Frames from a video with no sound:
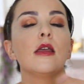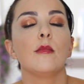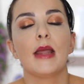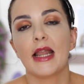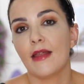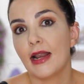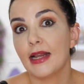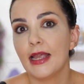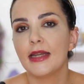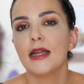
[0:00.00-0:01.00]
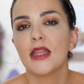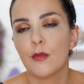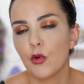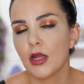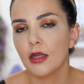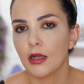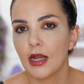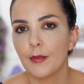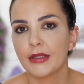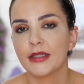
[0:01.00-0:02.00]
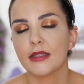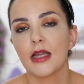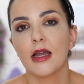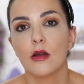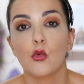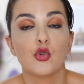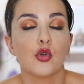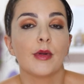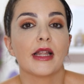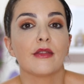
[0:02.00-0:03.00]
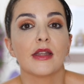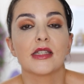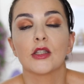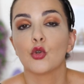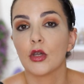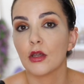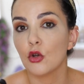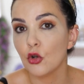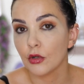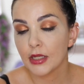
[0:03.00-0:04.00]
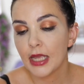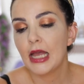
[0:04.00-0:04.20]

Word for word: me la da el eyeliner y después las pestañas uso para hacer ese toque de color.